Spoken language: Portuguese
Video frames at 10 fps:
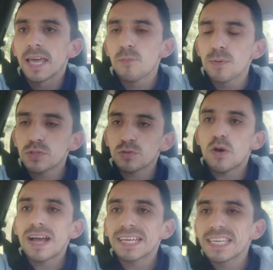O
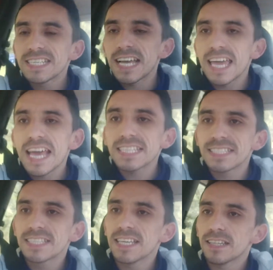pessoal aqui já é
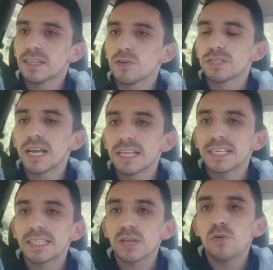assim, entendeu? Já,
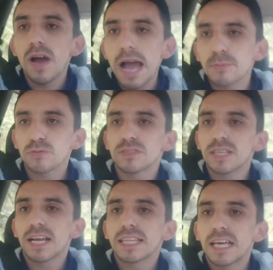já tem o hábito de
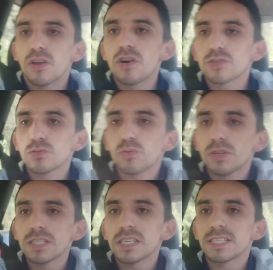chegar na loja. O
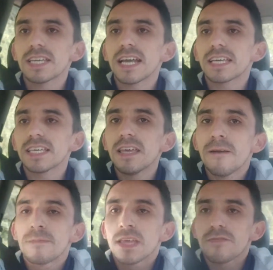turista chega aqui,
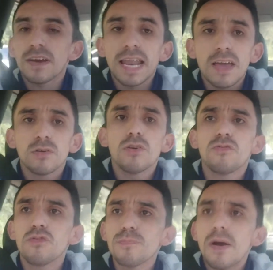fala, eu não
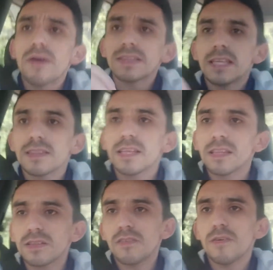fui mal
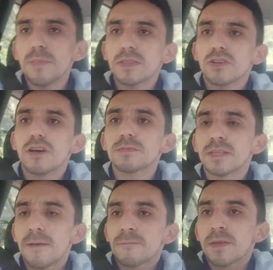atendido em Nova Petrópolis.